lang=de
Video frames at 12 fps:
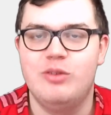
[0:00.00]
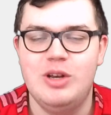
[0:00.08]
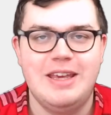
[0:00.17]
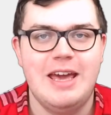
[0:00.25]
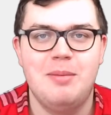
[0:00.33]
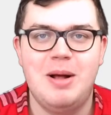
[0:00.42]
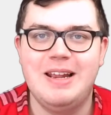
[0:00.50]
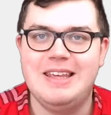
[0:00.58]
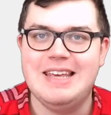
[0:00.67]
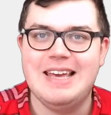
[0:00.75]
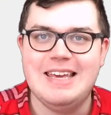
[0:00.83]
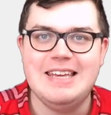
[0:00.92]
würde ich gerne mal
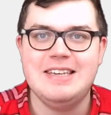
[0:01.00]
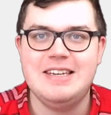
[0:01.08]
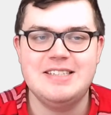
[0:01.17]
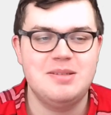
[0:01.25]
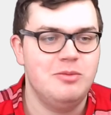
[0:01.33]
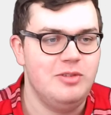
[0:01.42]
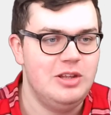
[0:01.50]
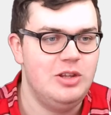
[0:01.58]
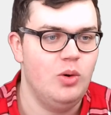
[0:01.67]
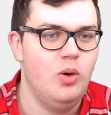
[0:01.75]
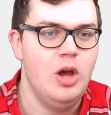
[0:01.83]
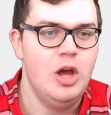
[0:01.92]
hier in diesem
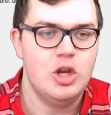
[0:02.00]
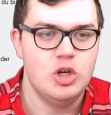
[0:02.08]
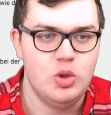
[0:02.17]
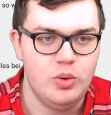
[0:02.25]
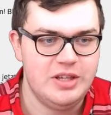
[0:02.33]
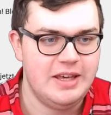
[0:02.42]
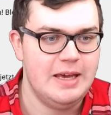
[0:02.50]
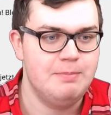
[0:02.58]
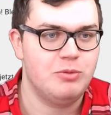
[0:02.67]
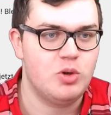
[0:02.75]
Video durchgehen.